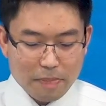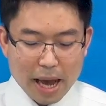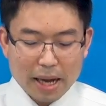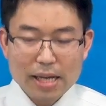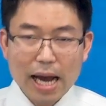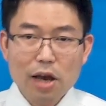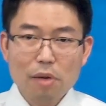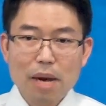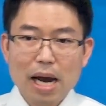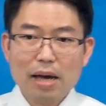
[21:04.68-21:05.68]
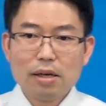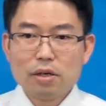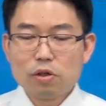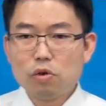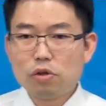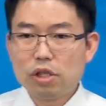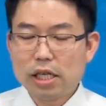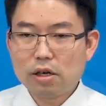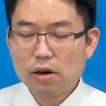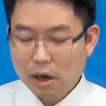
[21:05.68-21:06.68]
งแผ่ขยายออกมาสู่จิ
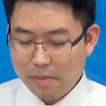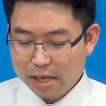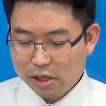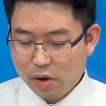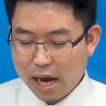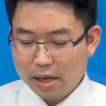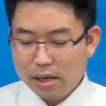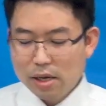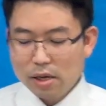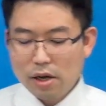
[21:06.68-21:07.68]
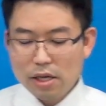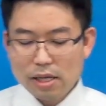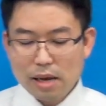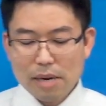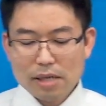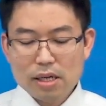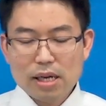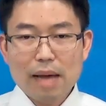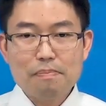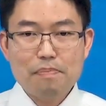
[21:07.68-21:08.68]
ตของเรามากเท่าไหร่ก็ยิ่งนำมาซึ่ง
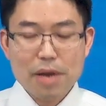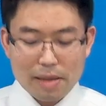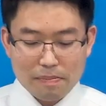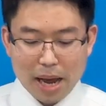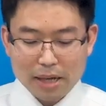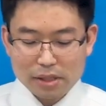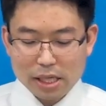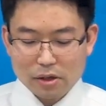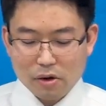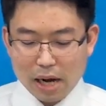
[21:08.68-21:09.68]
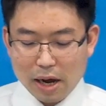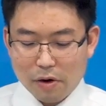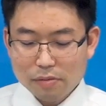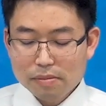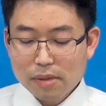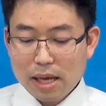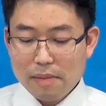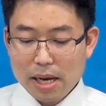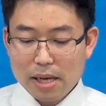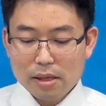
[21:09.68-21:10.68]
การเปลี่ยนแปลงจิตของเราเอ
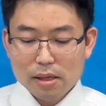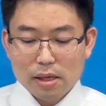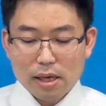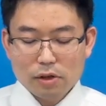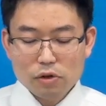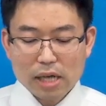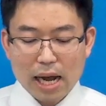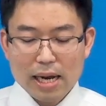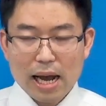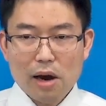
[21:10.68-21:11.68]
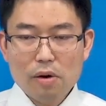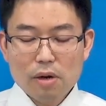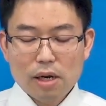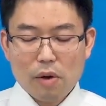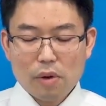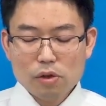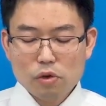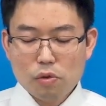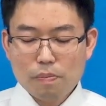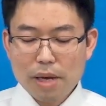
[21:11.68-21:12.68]
เมนและสุดท้ายแล้วเราก็
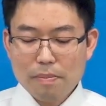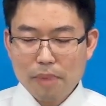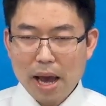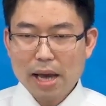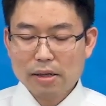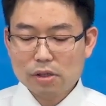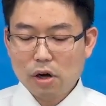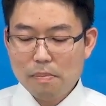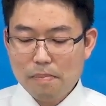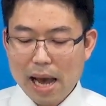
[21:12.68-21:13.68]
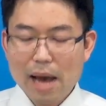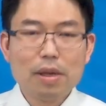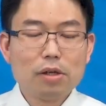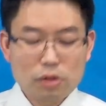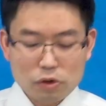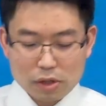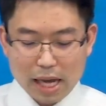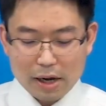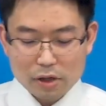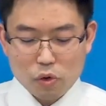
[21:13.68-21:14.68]
ถูกเปลี่ยนแปลงถอดแบบสุด
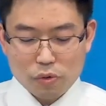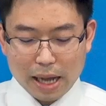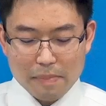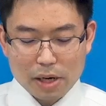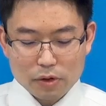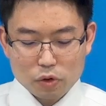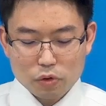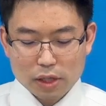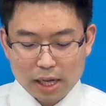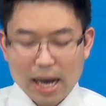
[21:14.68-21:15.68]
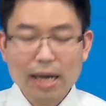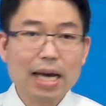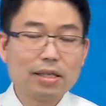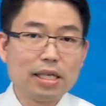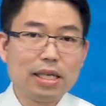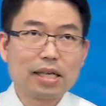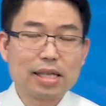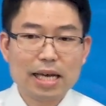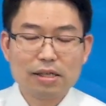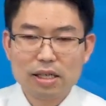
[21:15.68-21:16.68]
ท้ายก็ถูกนำเข้าสู่สง่าราศีอย่าง
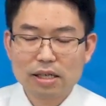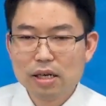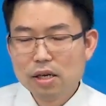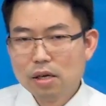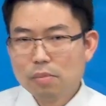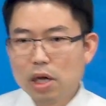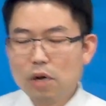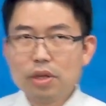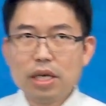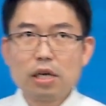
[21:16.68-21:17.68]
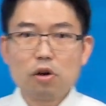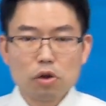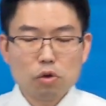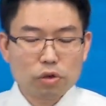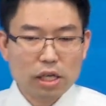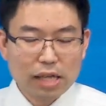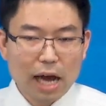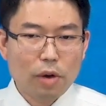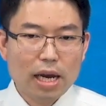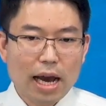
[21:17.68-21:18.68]
แท้จริงเพราะฉะนั้นวันนี้กฎถูกติดตั้
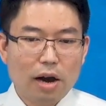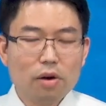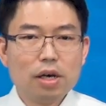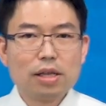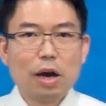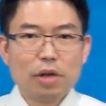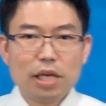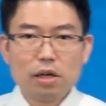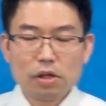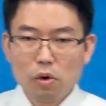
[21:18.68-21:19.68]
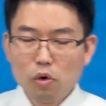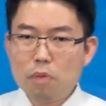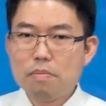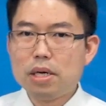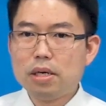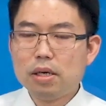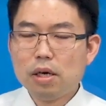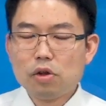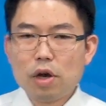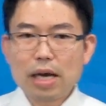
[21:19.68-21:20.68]
งไว้แล้วแต่วันนี้เราต้องร่วมมือ
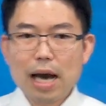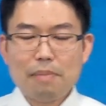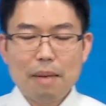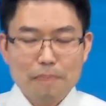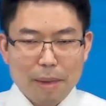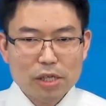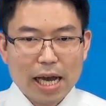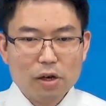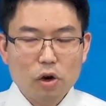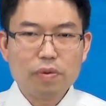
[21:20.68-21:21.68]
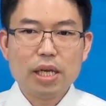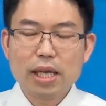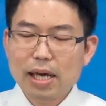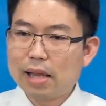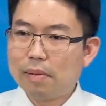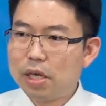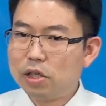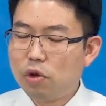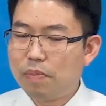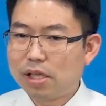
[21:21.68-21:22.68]
โดยการมาปรับใช้กฎนี้ในการดำเนิน
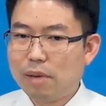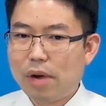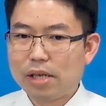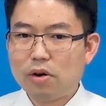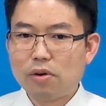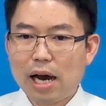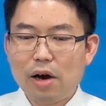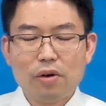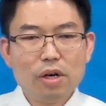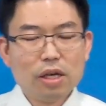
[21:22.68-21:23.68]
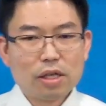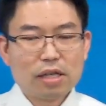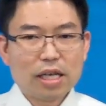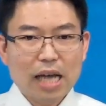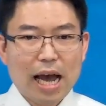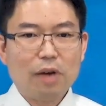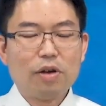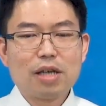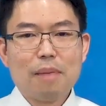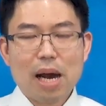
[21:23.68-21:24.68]
ชีวิตประจำวันของเราตั้งแต่เช้า
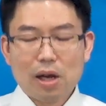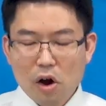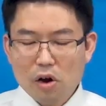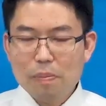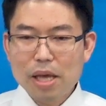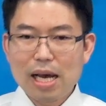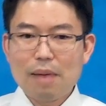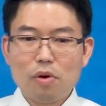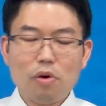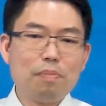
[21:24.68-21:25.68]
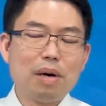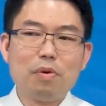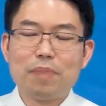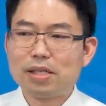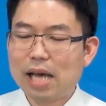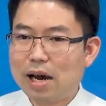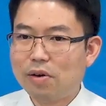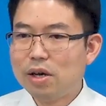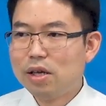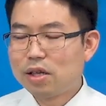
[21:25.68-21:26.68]
เราสามารถร้องออกพระนามขององค์พระผู้เป็นเจ้า
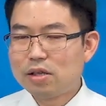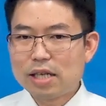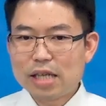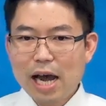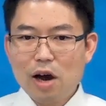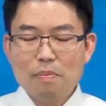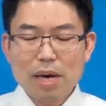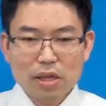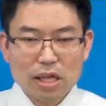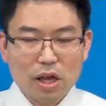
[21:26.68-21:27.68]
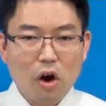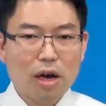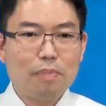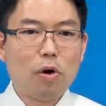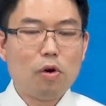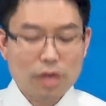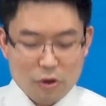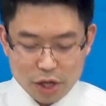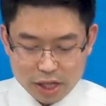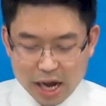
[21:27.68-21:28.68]
ตั้งแต่เช้ามาติดต่อกับพระองค์ใน
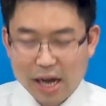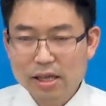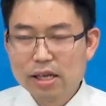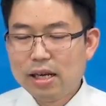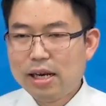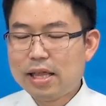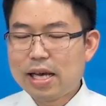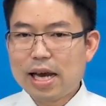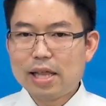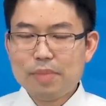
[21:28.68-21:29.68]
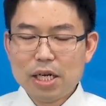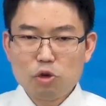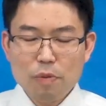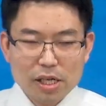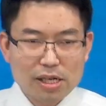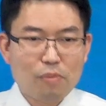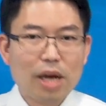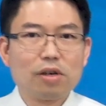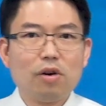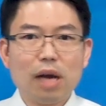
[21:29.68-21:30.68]
วิญญาณและในการดำเนินชีวิตประจำ
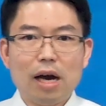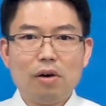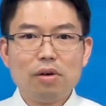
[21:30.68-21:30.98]
วันของเรา